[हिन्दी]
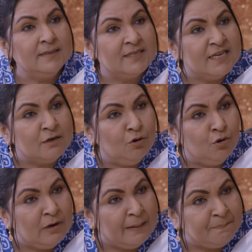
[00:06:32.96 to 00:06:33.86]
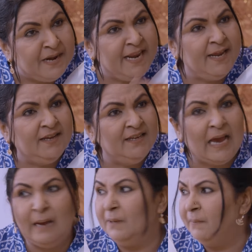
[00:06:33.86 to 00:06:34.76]
आंखें खोल अपनी या
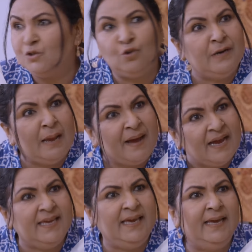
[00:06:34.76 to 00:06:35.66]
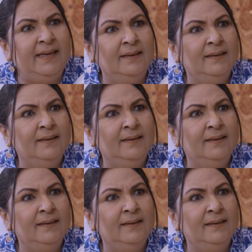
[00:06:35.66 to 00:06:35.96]
अभी भी सुनना बाकी है